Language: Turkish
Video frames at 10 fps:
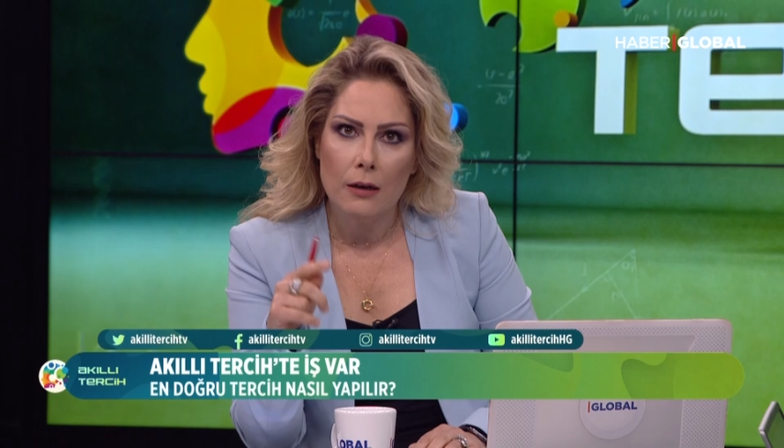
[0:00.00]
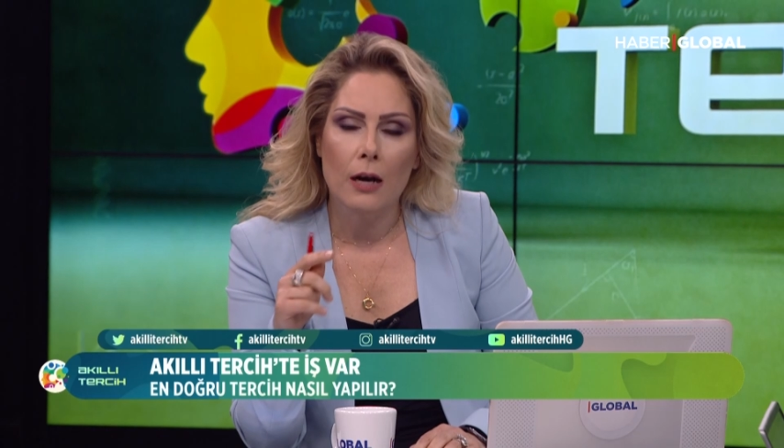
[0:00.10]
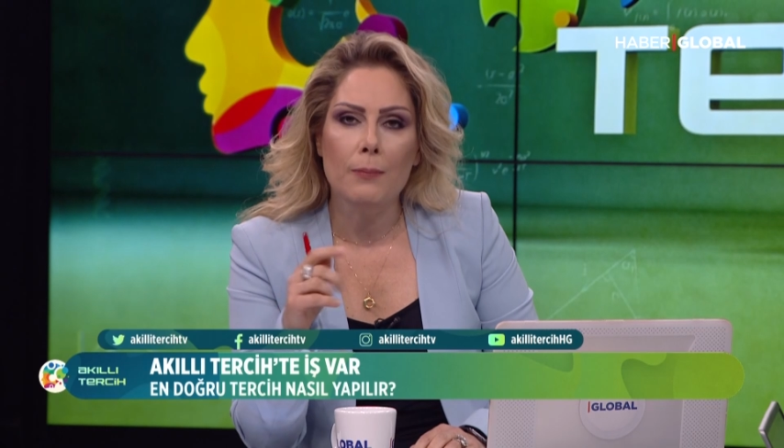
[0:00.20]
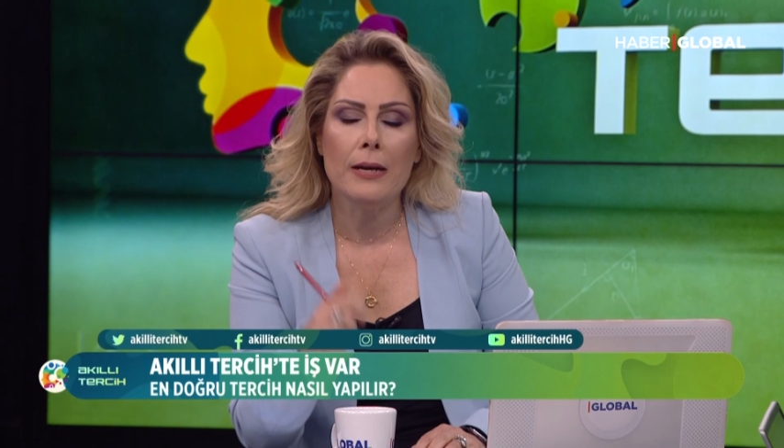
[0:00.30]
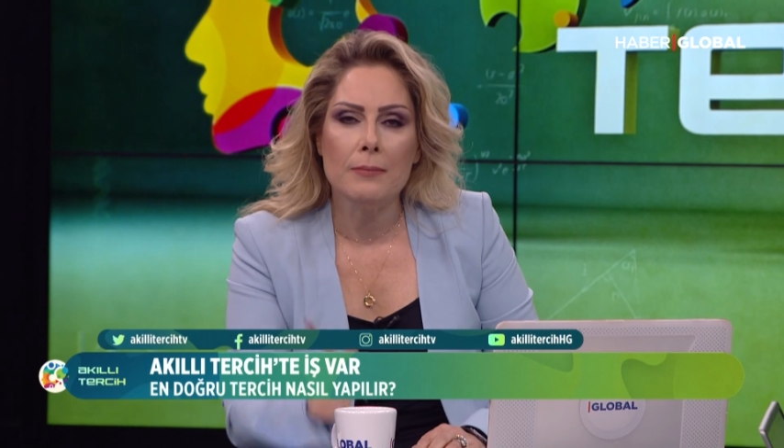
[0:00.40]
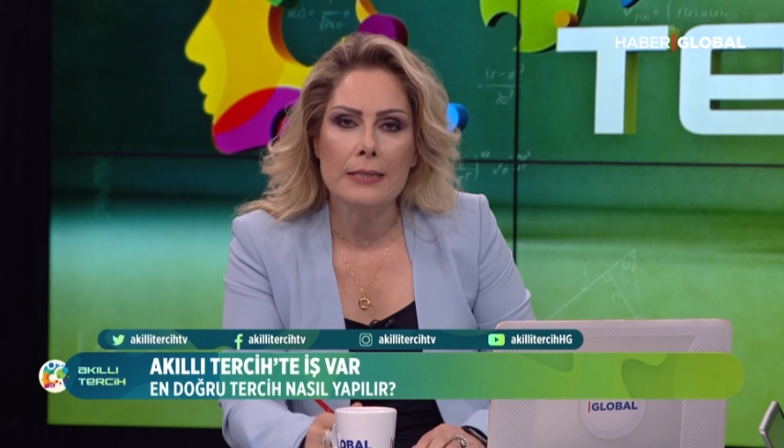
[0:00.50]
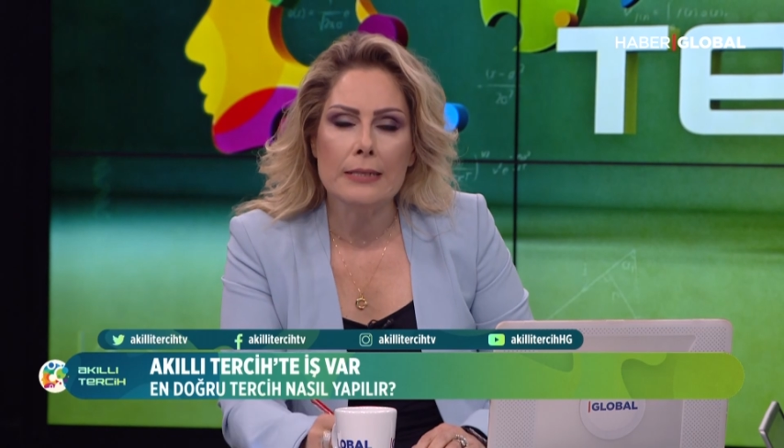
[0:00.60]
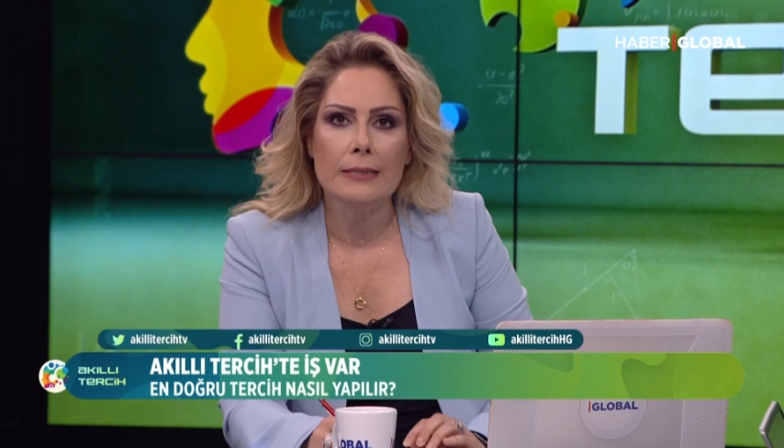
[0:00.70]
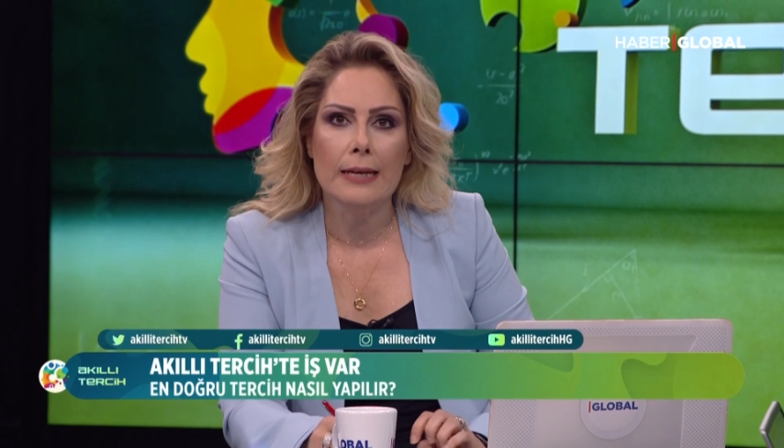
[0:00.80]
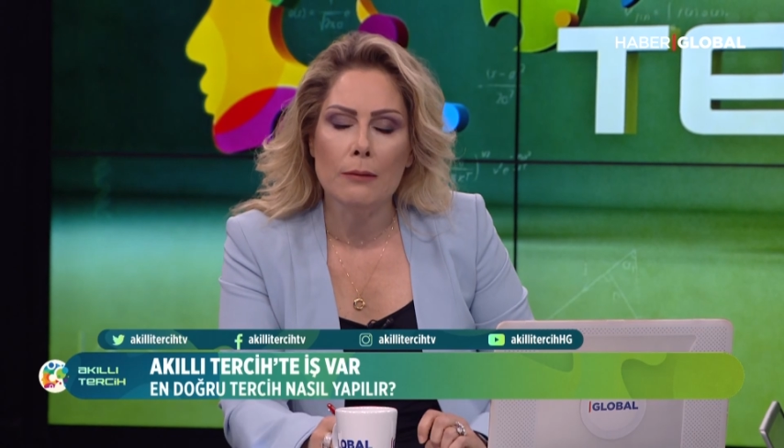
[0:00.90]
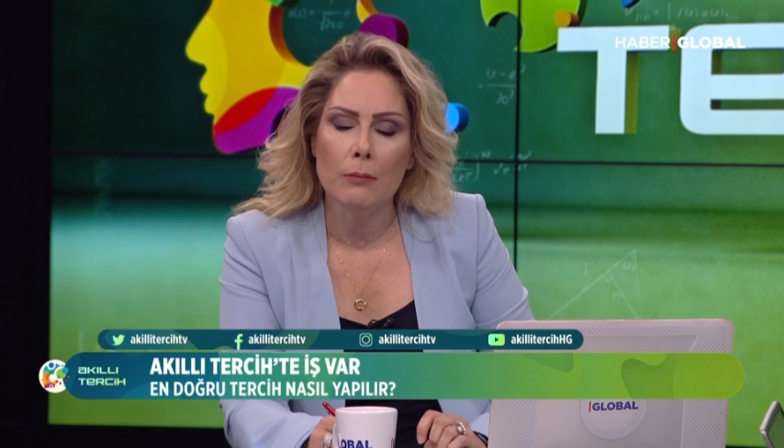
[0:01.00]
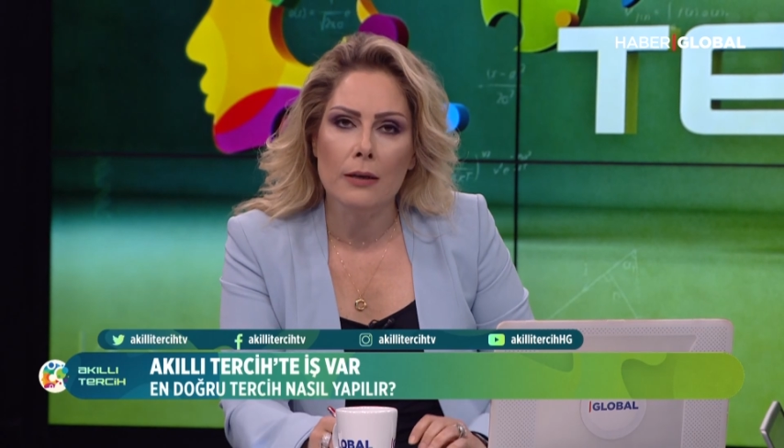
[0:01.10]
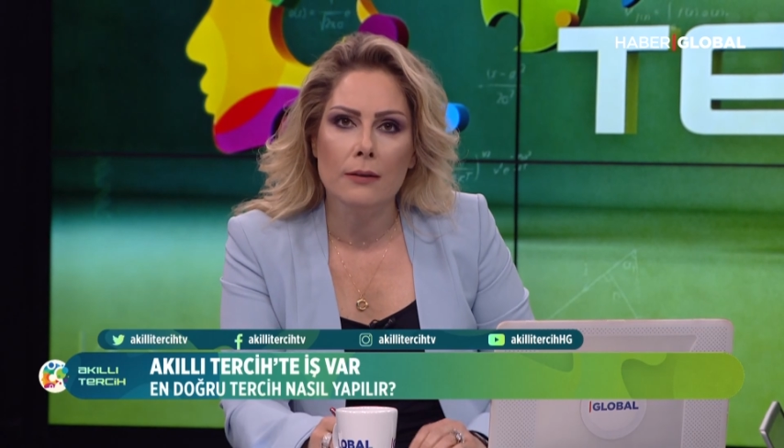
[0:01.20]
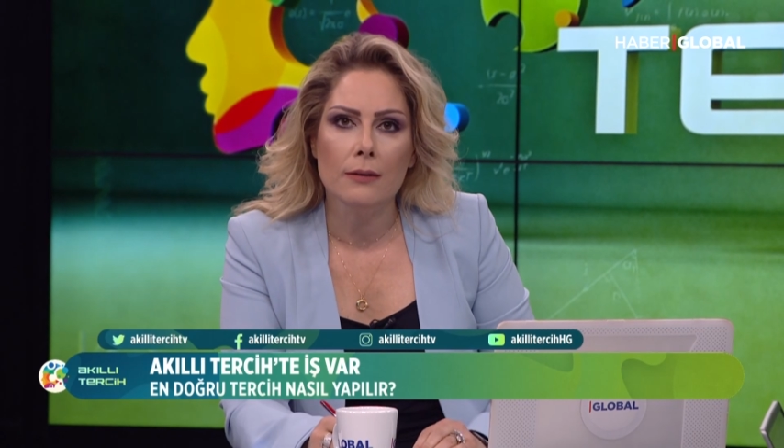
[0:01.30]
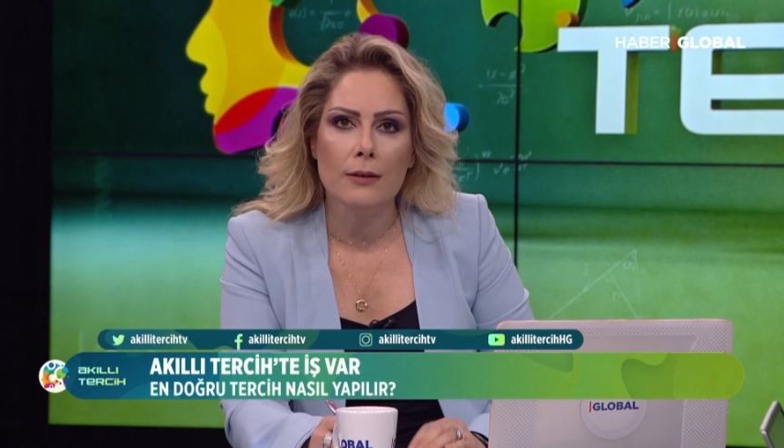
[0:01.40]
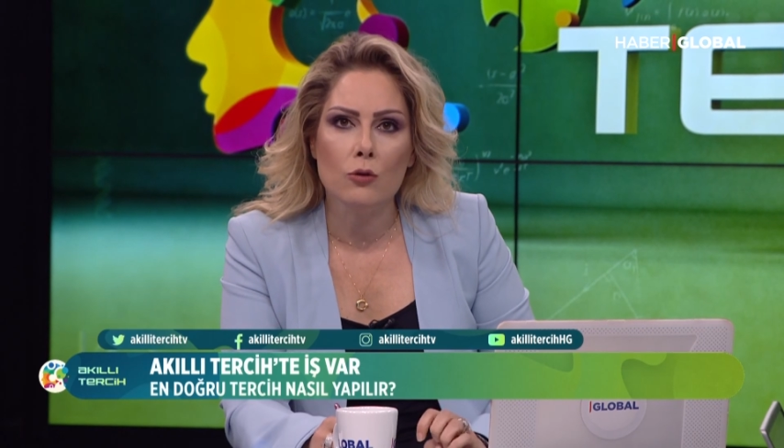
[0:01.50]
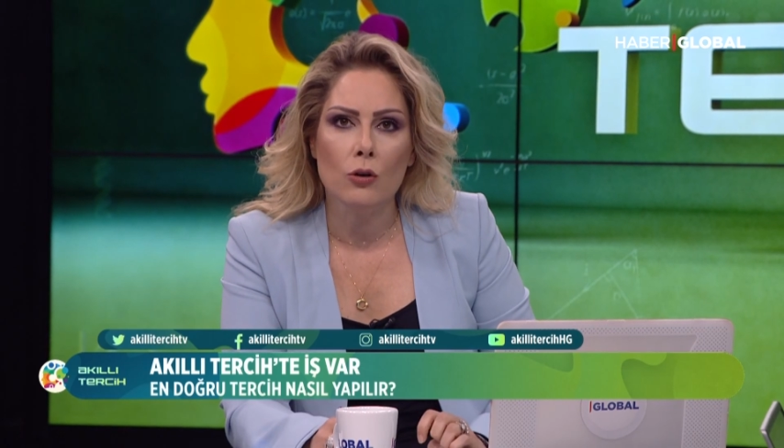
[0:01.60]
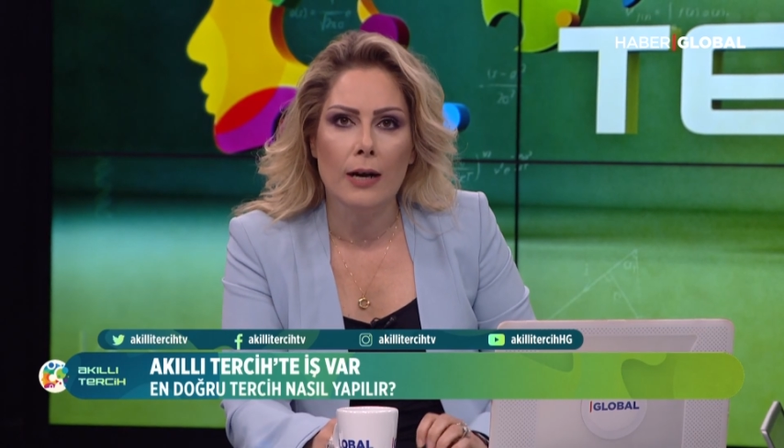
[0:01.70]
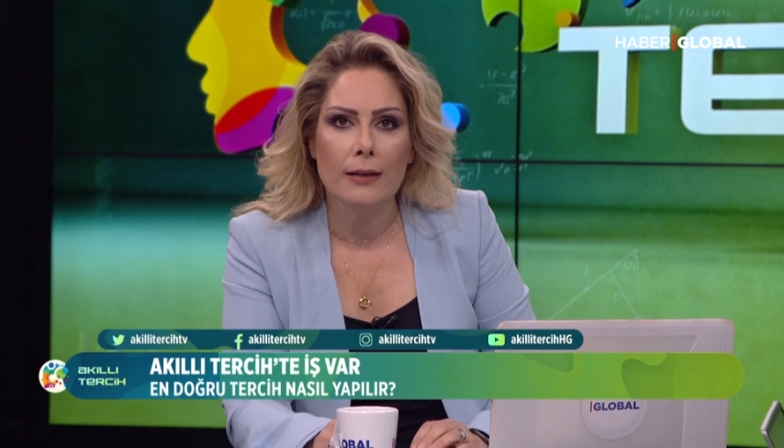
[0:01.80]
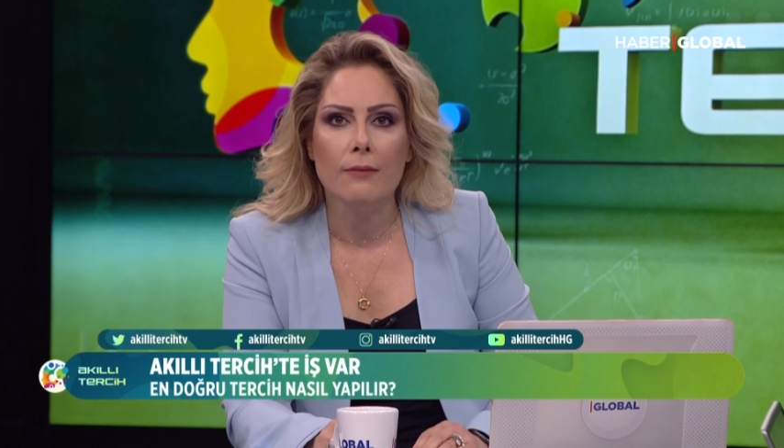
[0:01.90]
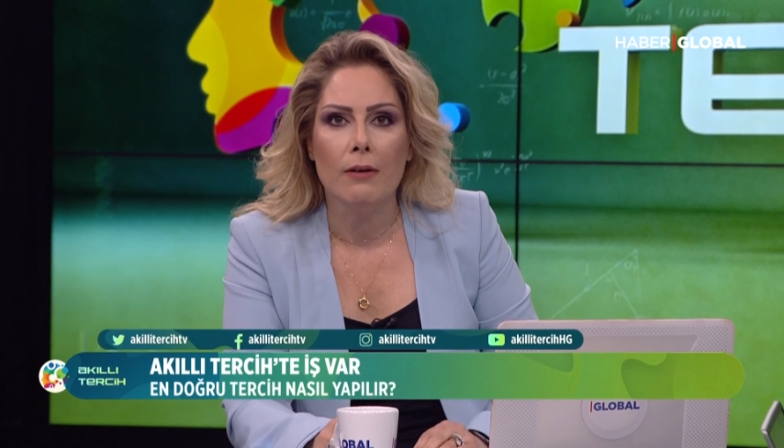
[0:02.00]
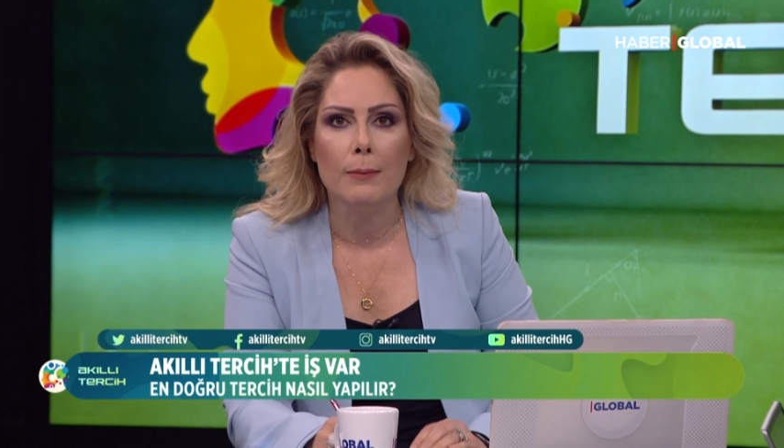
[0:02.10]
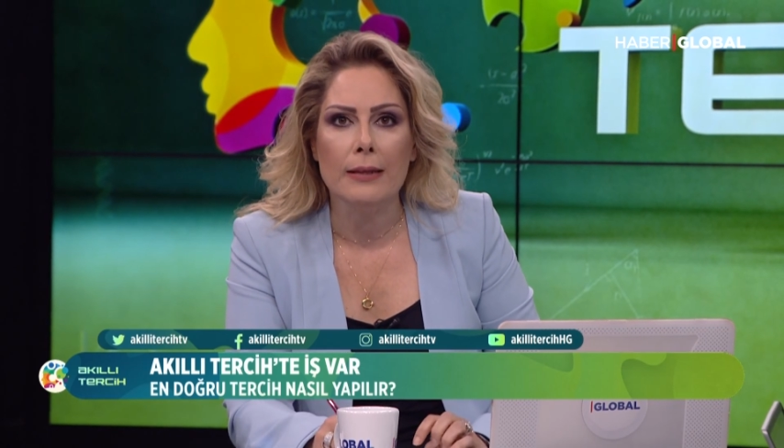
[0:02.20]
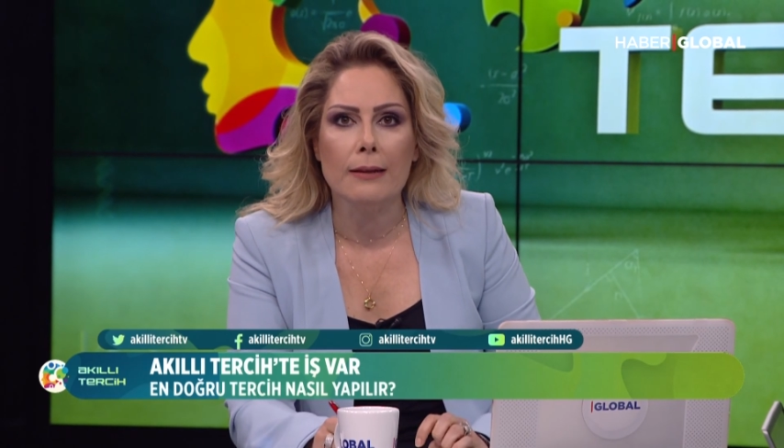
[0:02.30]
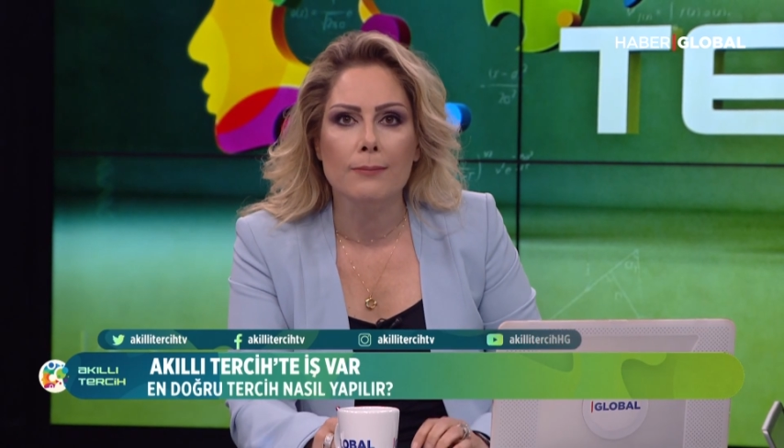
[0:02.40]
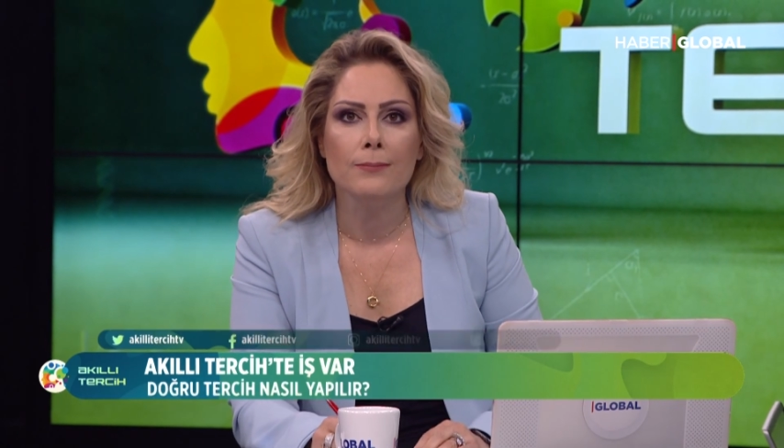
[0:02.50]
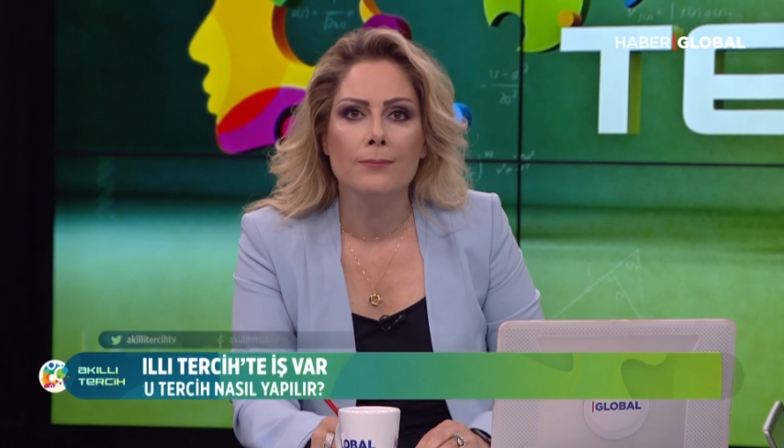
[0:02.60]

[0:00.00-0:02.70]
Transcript: Haberimizi izleyelim ardından sorularla devam edelim.